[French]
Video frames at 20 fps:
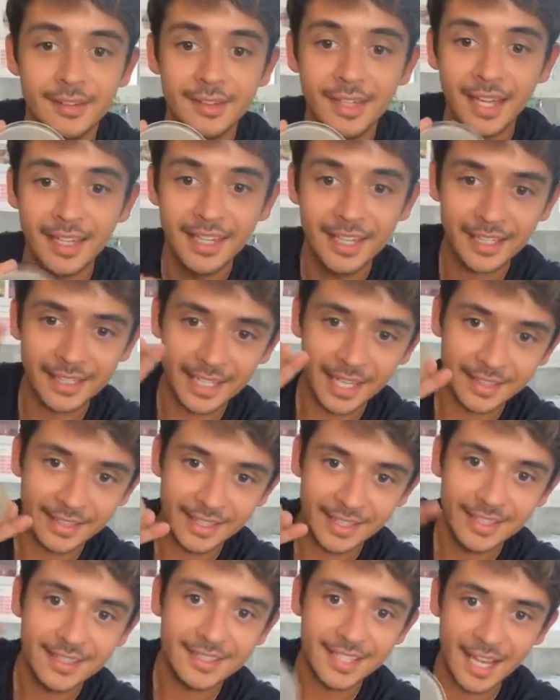y est,
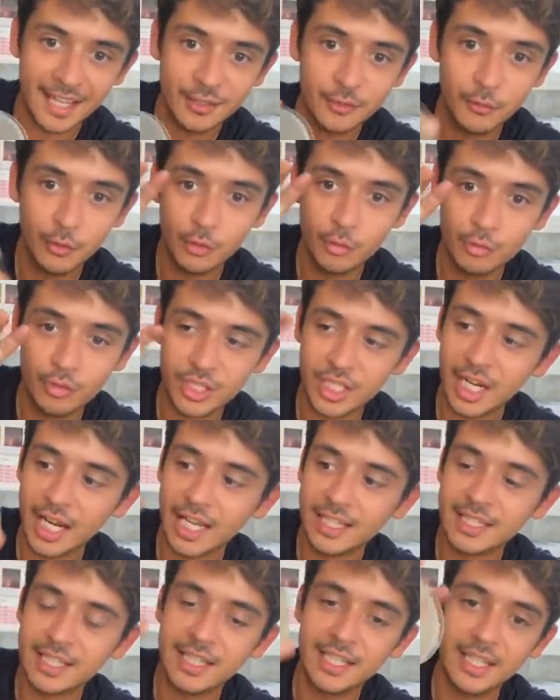regardez, ça a devenu
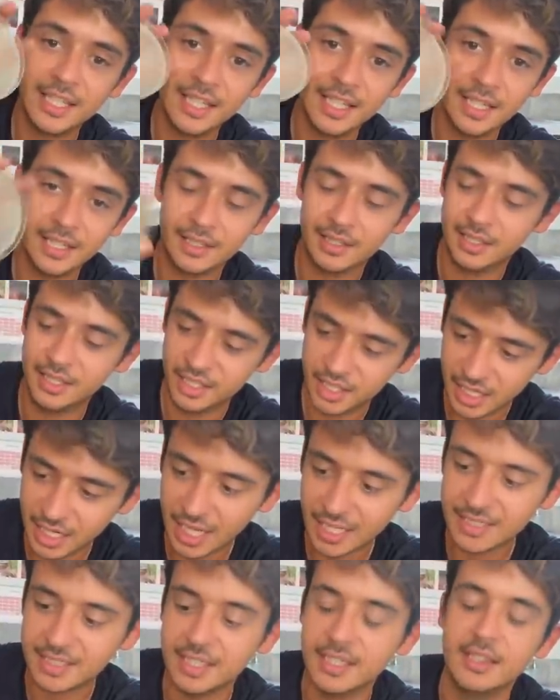gélatiné,
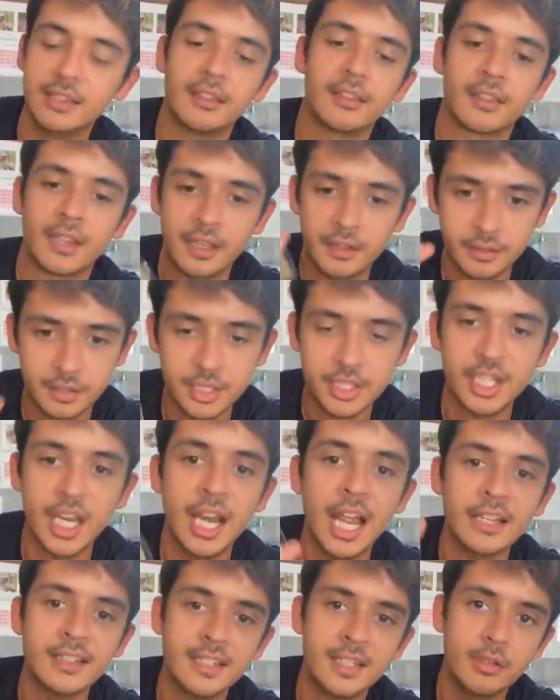gélatine,
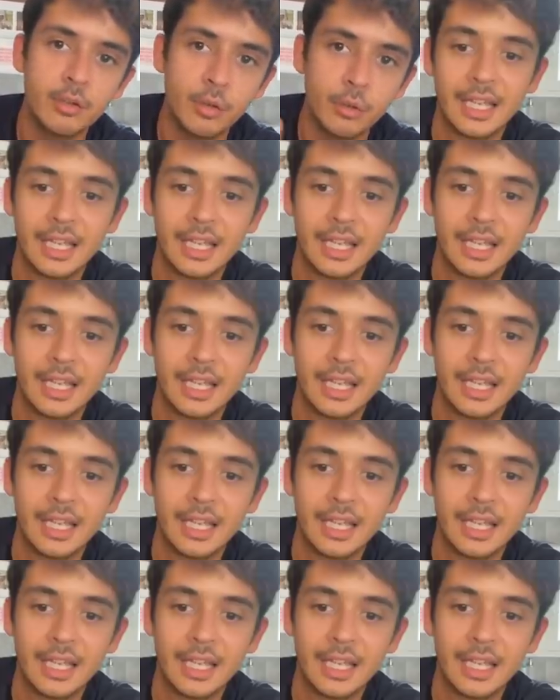gélatineux.